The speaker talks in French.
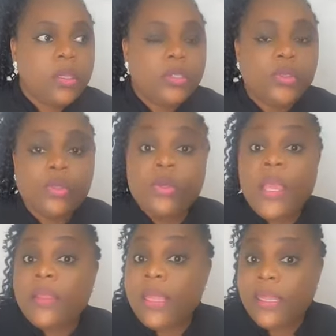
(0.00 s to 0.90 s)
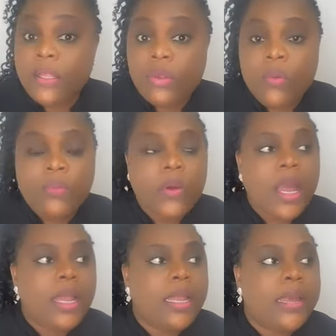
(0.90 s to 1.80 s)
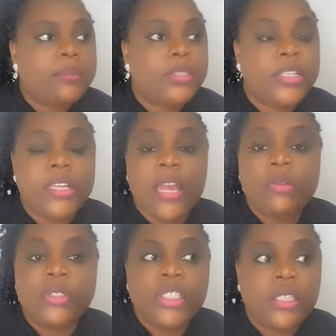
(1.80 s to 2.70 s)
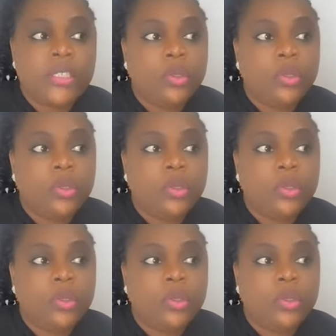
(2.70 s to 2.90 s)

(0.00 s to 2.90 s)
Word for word: Sur Internet, on voit l'arbre généalogie,